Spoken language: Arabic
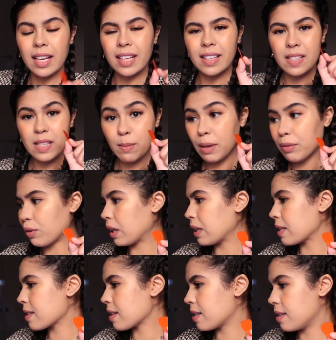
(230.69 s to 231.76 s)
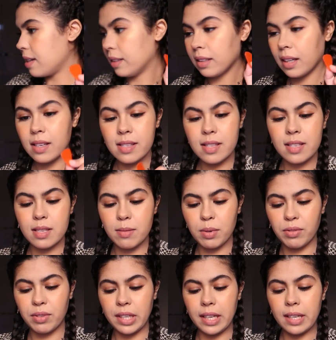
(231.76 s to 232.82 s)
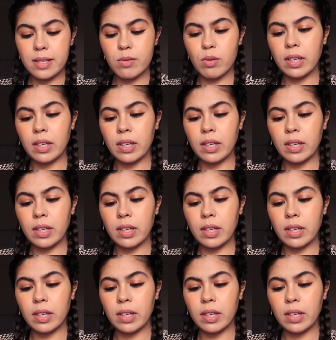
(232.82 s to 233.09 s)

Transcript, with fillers: كتباع في اناستازيا عند اناستازيا بيبلي هيلز